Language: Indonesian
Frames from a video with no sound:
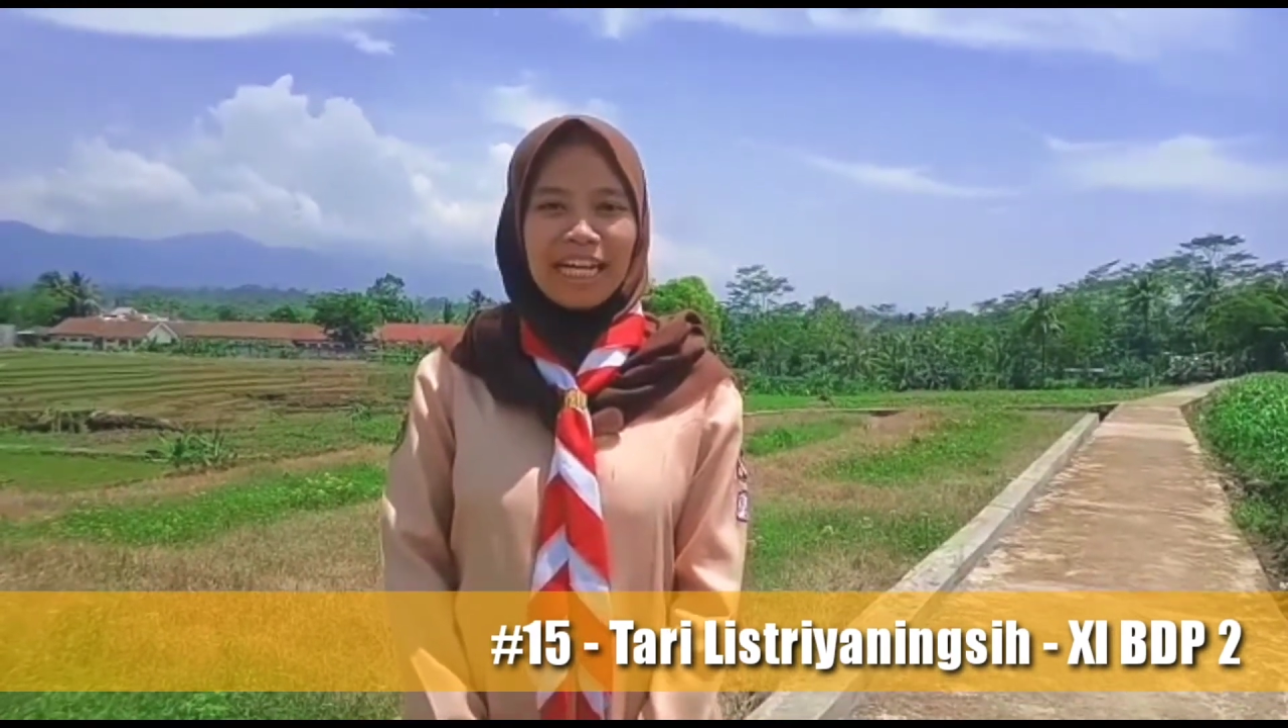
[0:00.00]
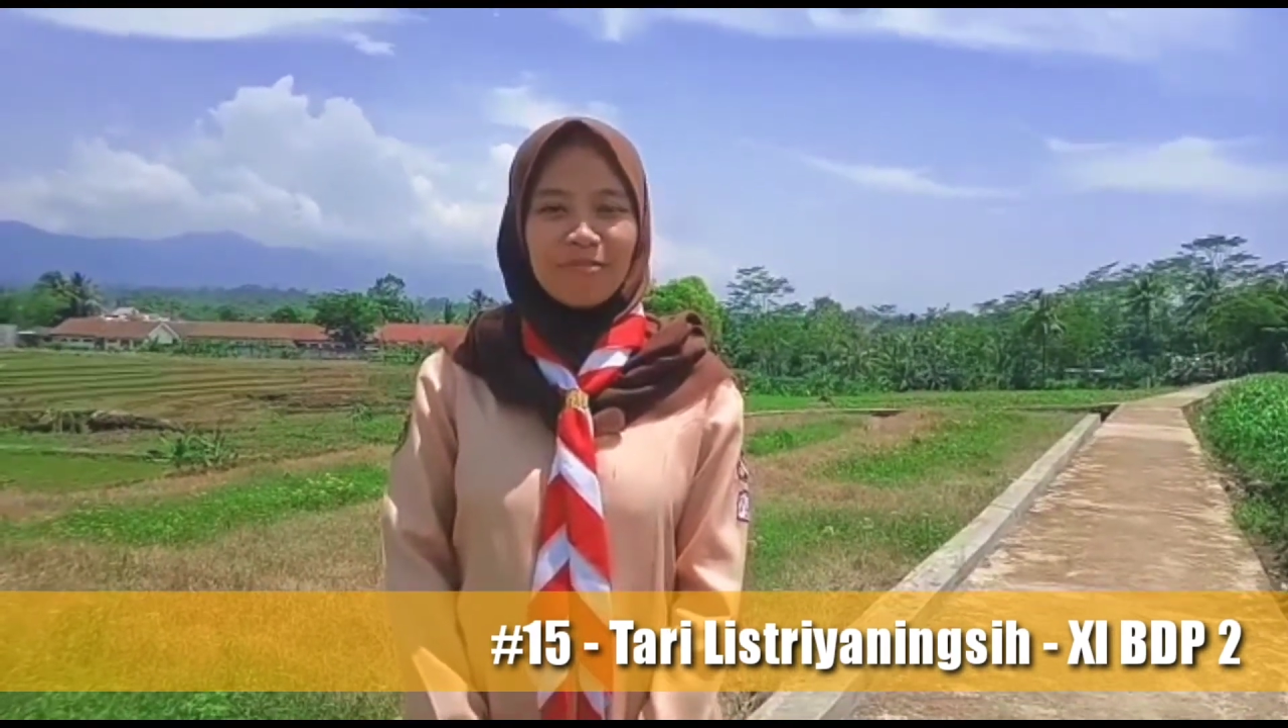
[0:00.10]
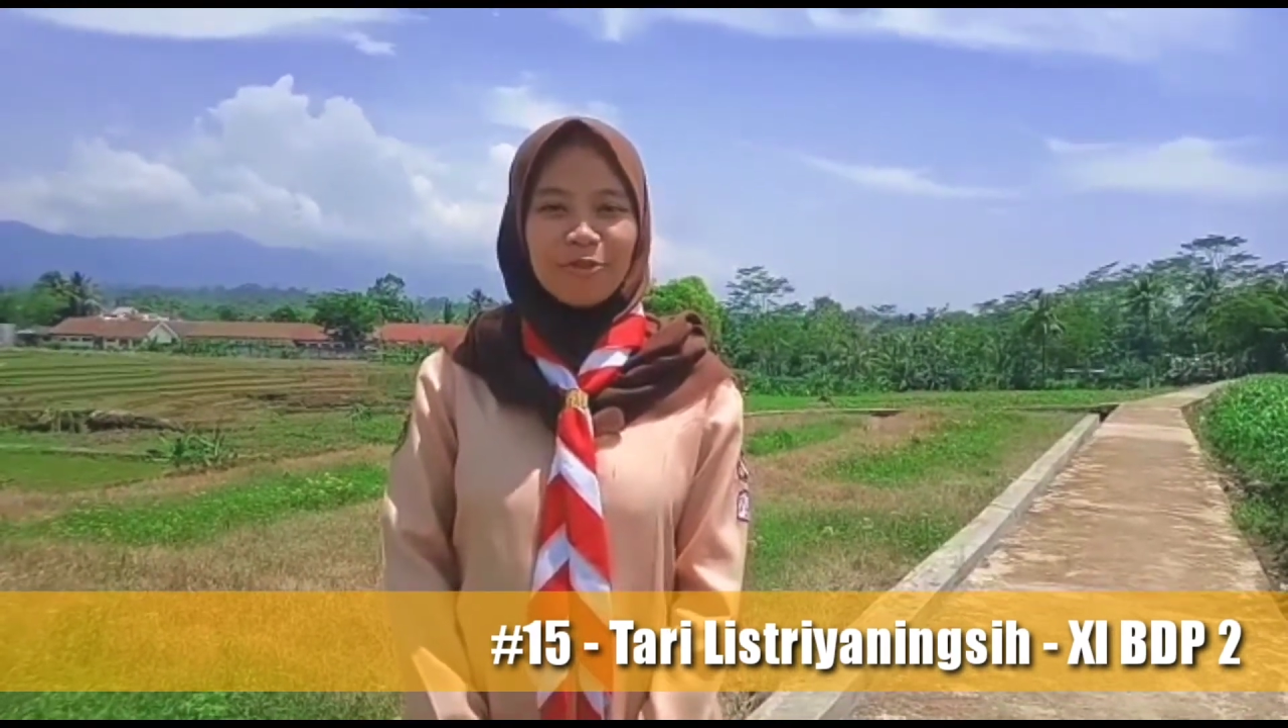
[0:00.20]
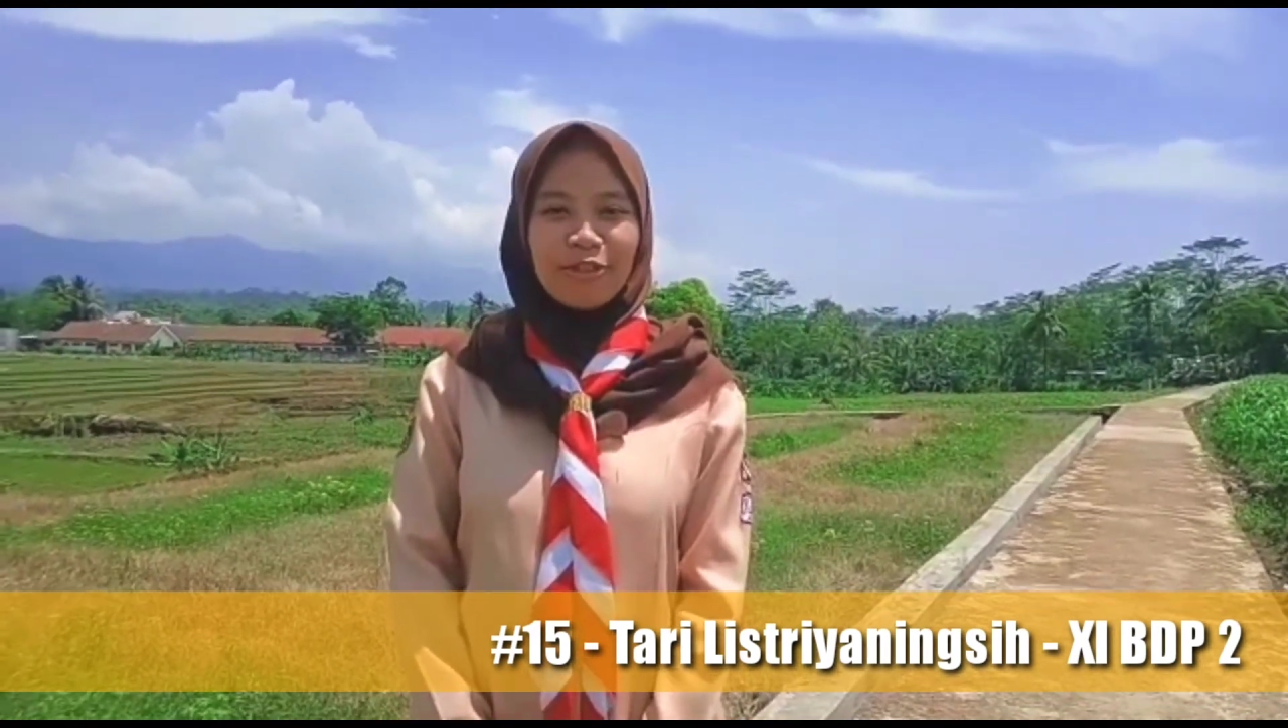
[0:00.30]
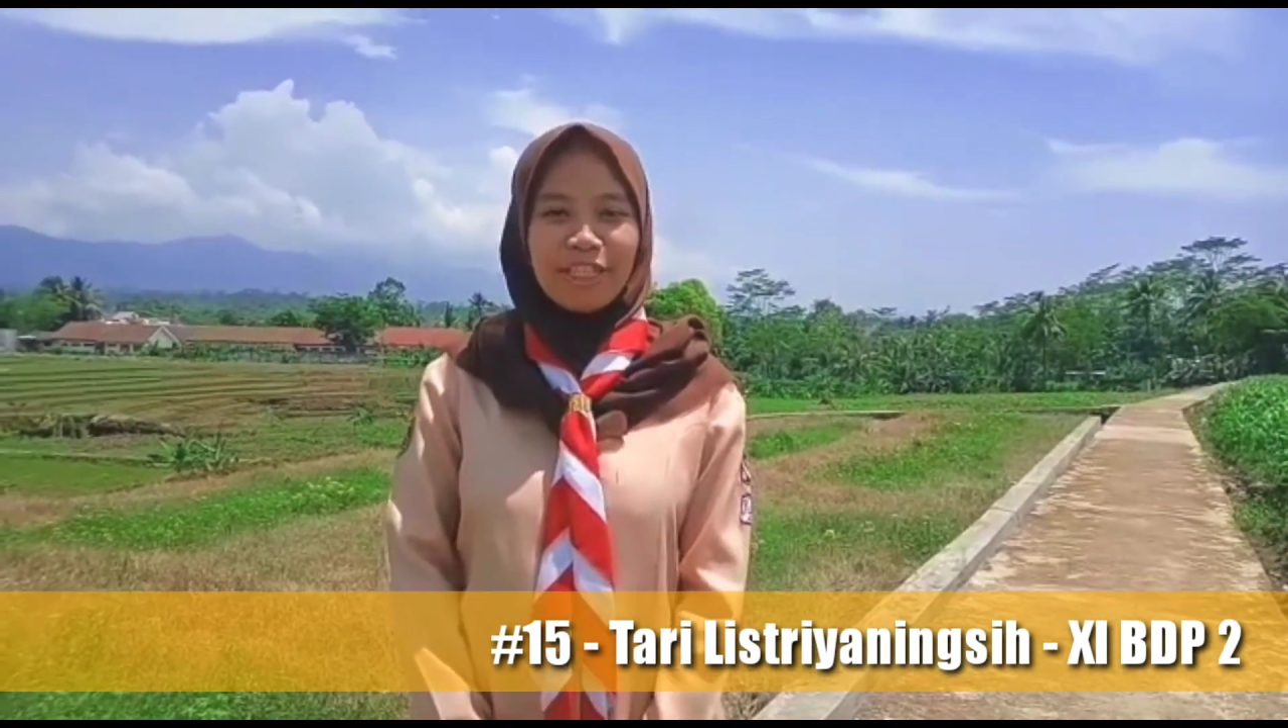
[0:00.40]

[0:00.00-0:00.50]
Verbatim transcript: dalam